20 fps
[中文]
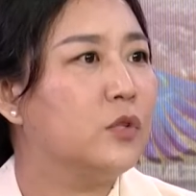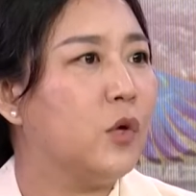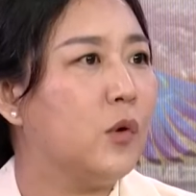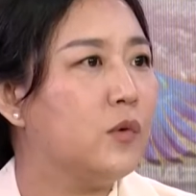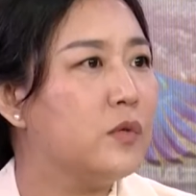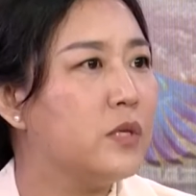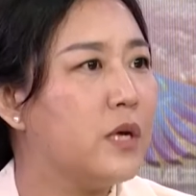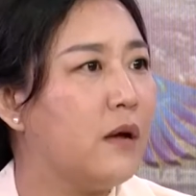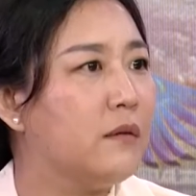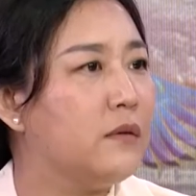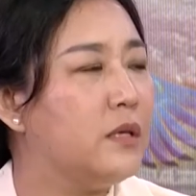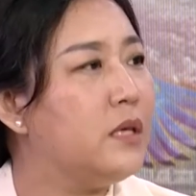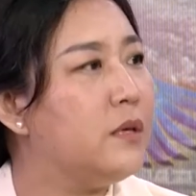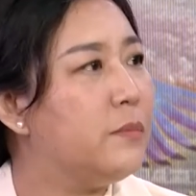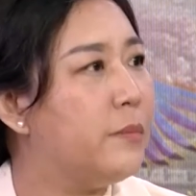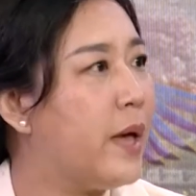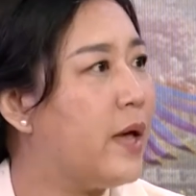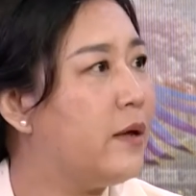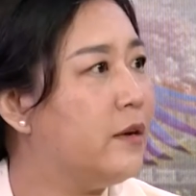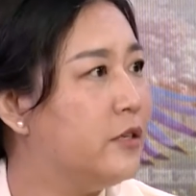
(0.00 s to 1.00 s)
通常一
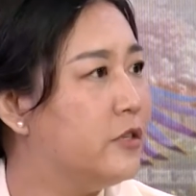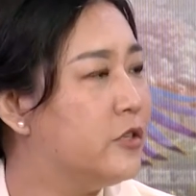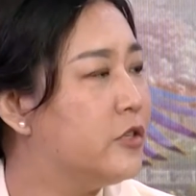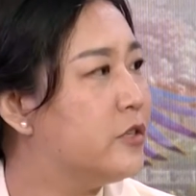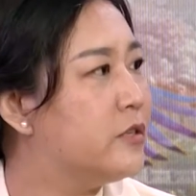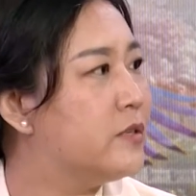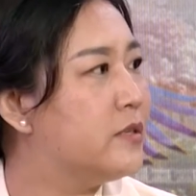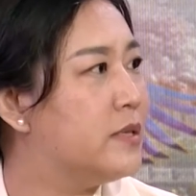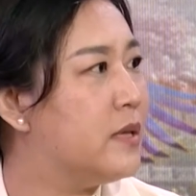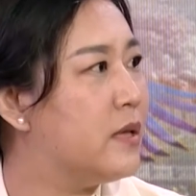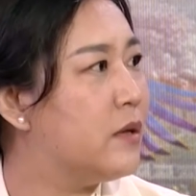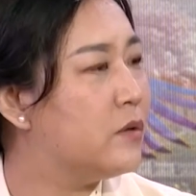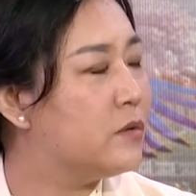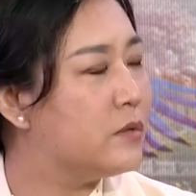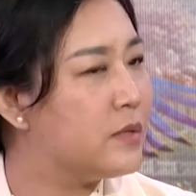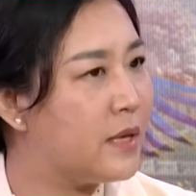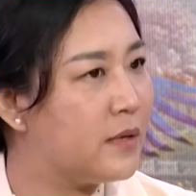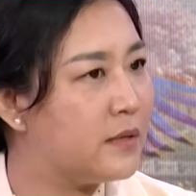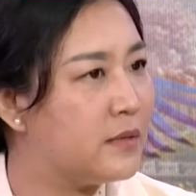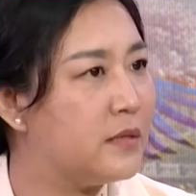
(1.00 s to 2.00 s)
般人之间
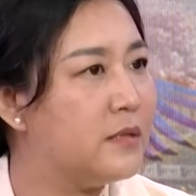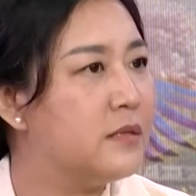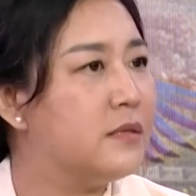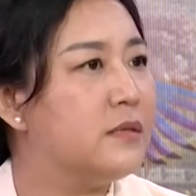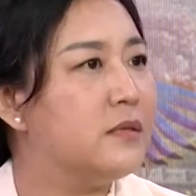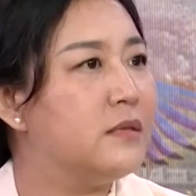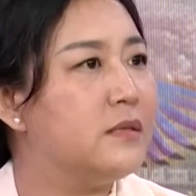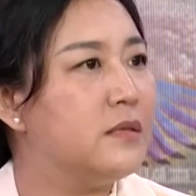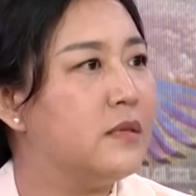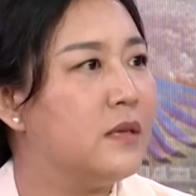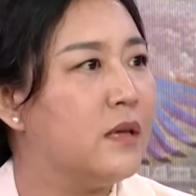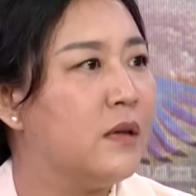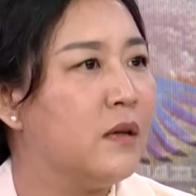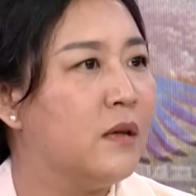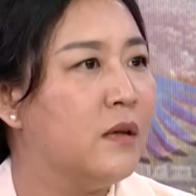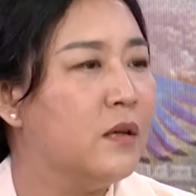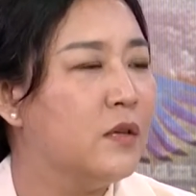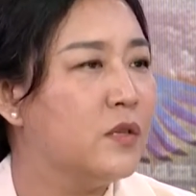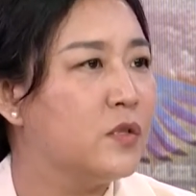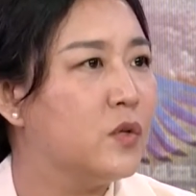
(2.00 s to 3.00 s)
在七夕节
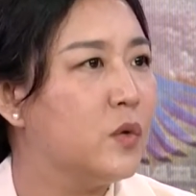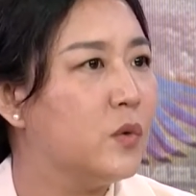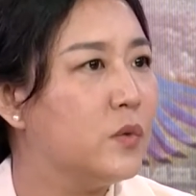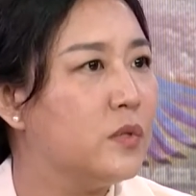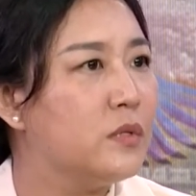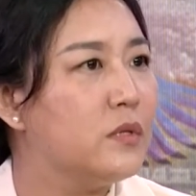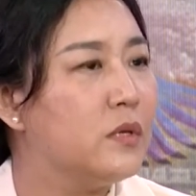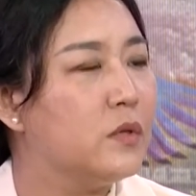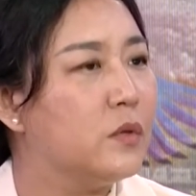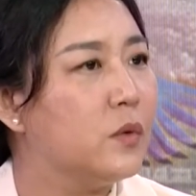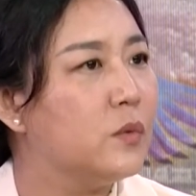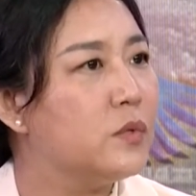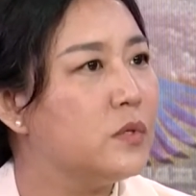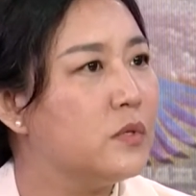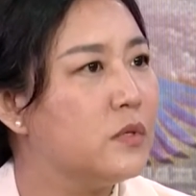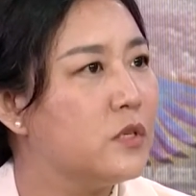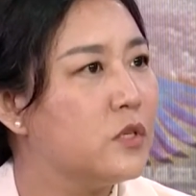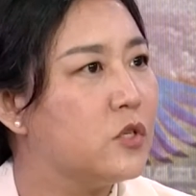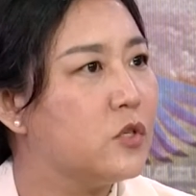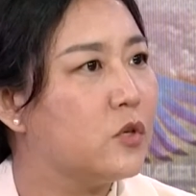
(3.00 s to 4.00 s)
送一些东
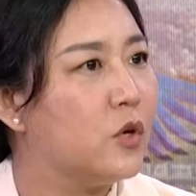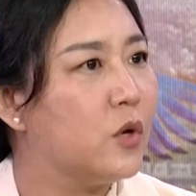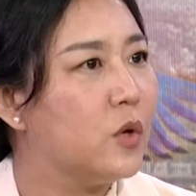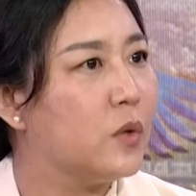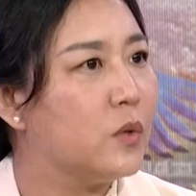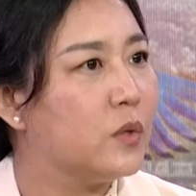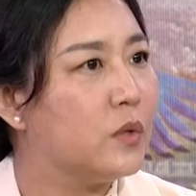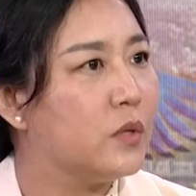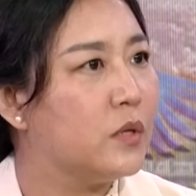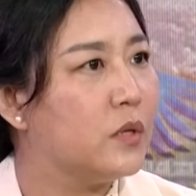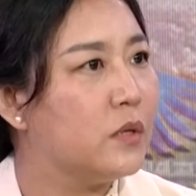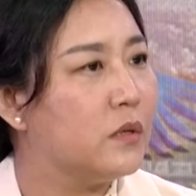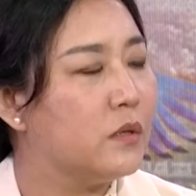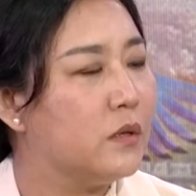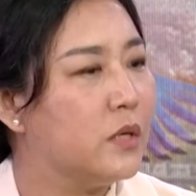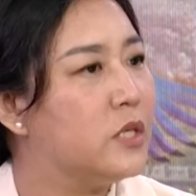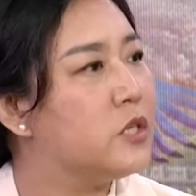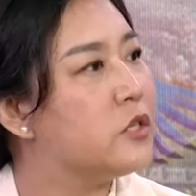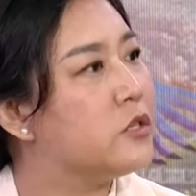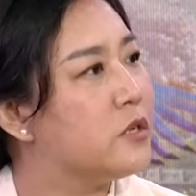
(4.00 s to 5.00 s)
西的时候，
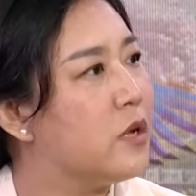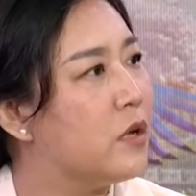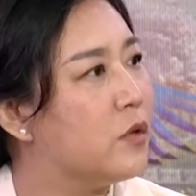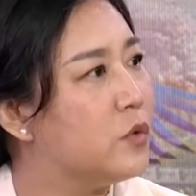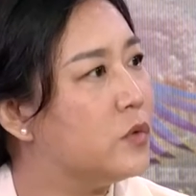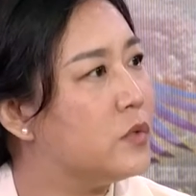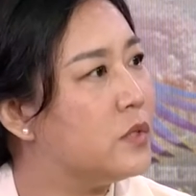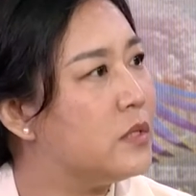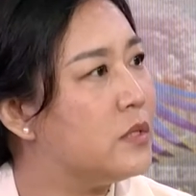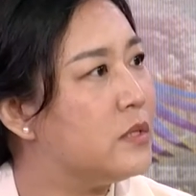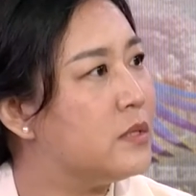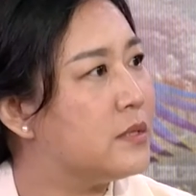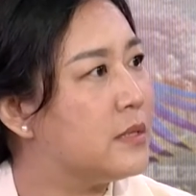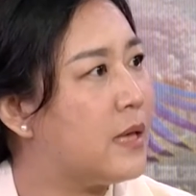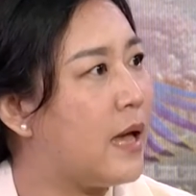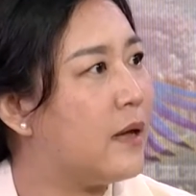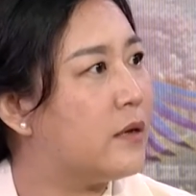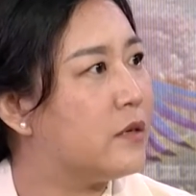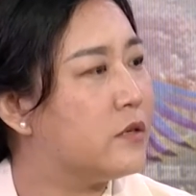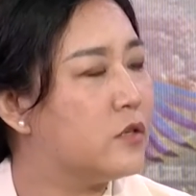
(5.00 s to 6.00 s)
历史上有记
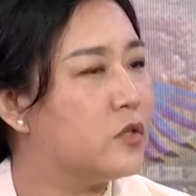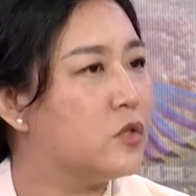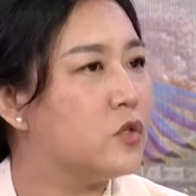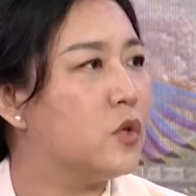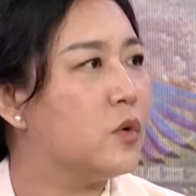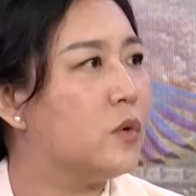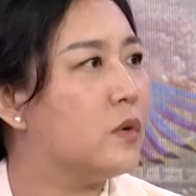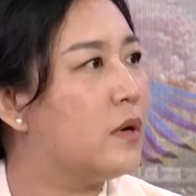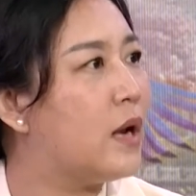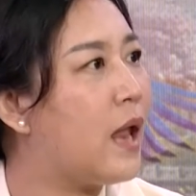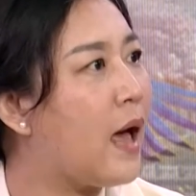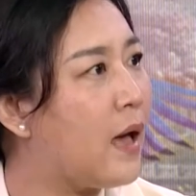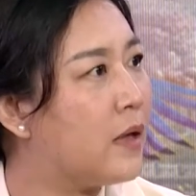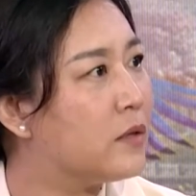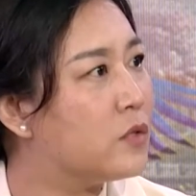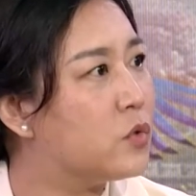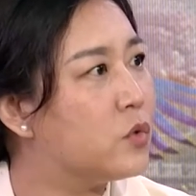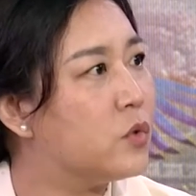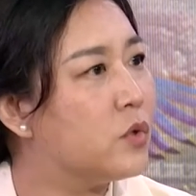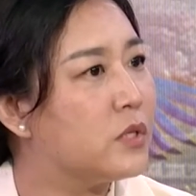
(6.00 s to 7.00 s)
载是送
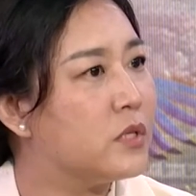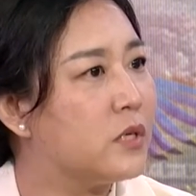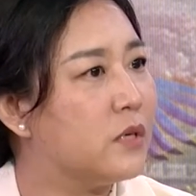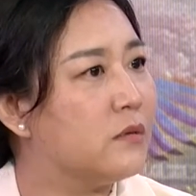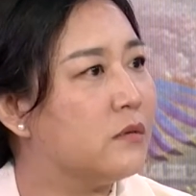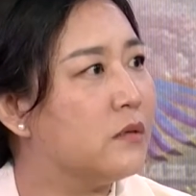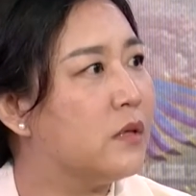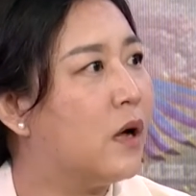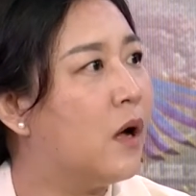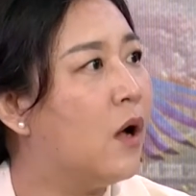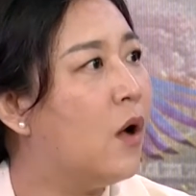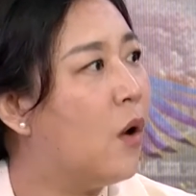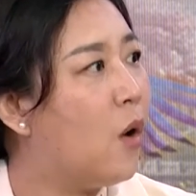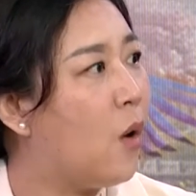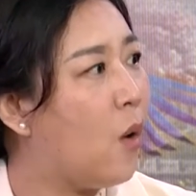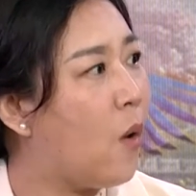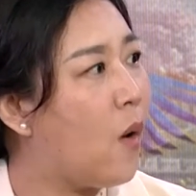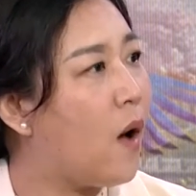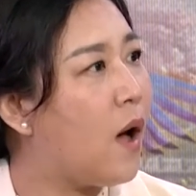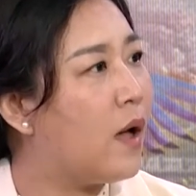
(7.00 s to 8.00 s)
蜡做成的
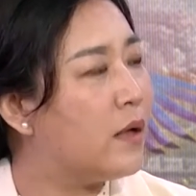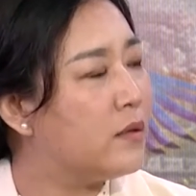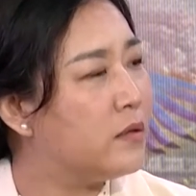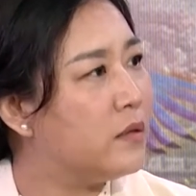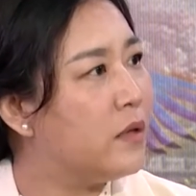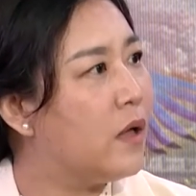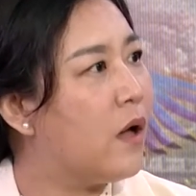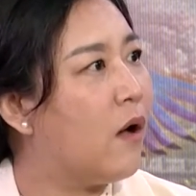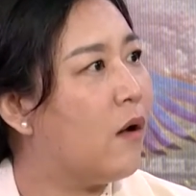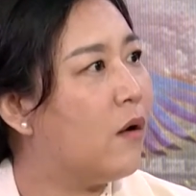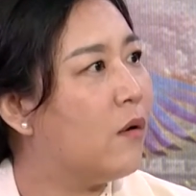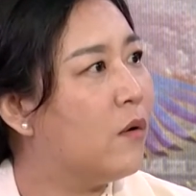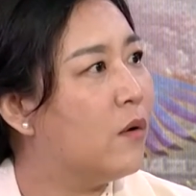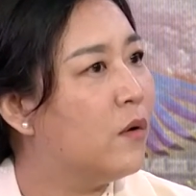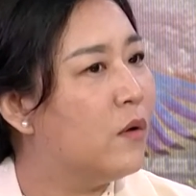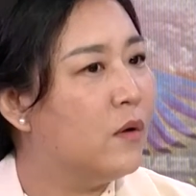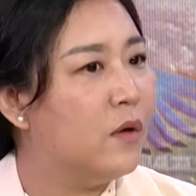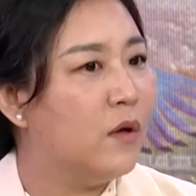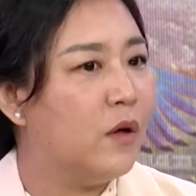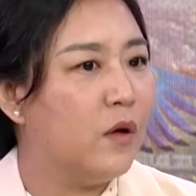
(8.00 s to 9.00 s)
花鸟、
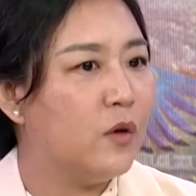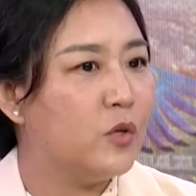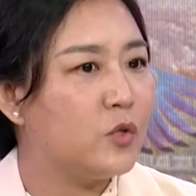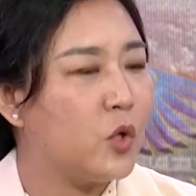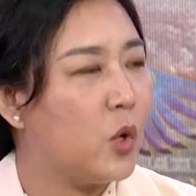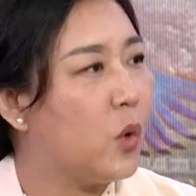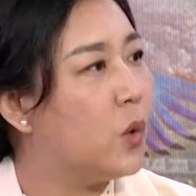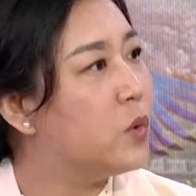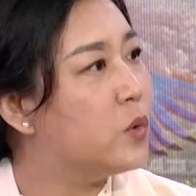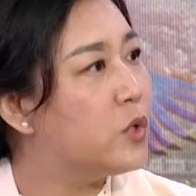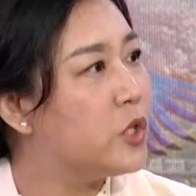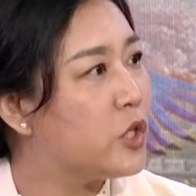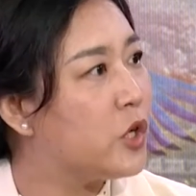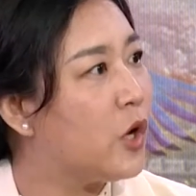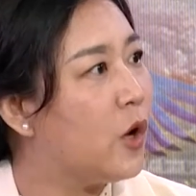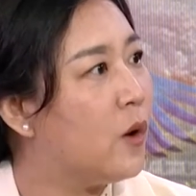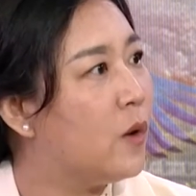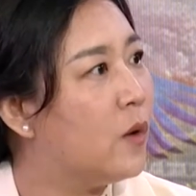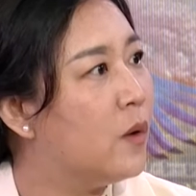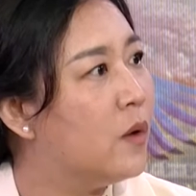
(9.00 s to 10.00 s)
虫
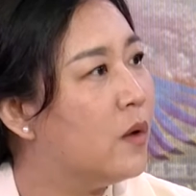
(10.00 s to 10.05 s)
兽。